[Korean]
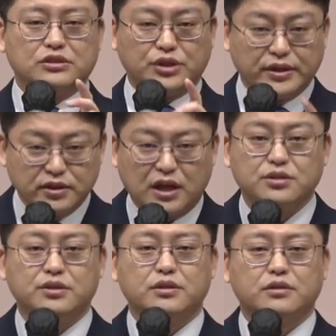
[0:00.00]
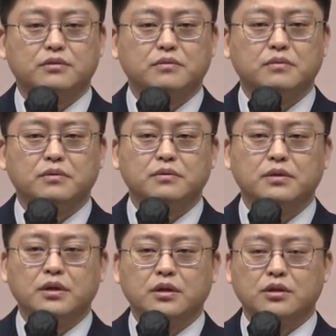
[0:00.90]
죄를 다스리라
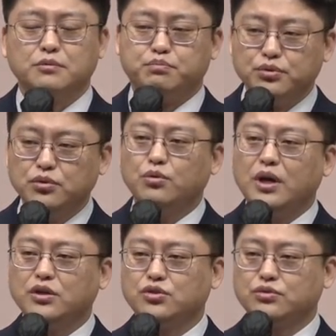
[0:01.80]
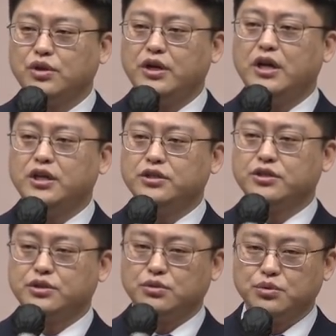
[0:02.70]
그 분노하는 순간에
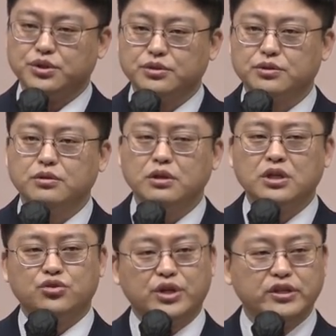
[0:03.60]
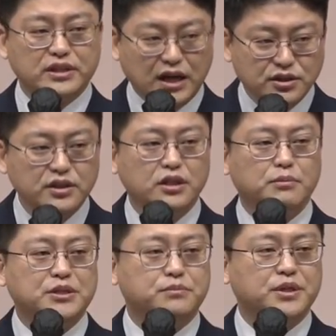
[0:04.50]
하나님께서 오셔서 죄를 다스리라
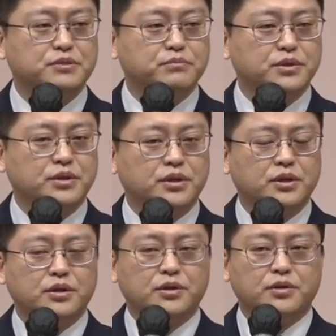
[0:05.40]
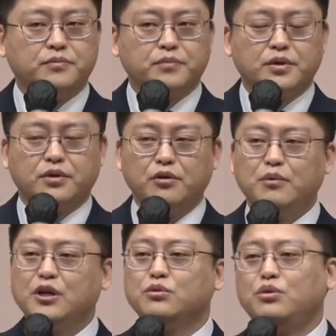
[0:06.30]
말씀하십니다
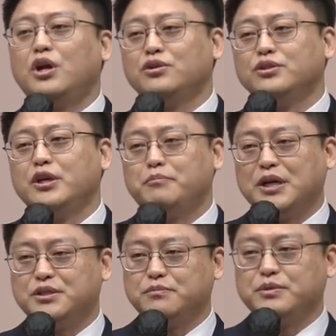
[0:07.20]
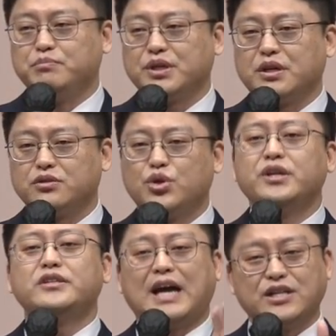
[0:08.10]
얼마나 놀라운 은혜의 말씀입니까?
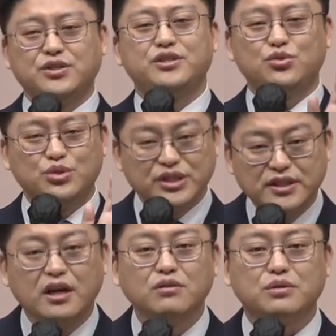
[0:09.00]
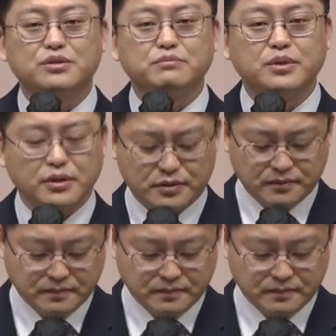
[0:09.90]
죄를 다스릴 수 있다는 것입니다.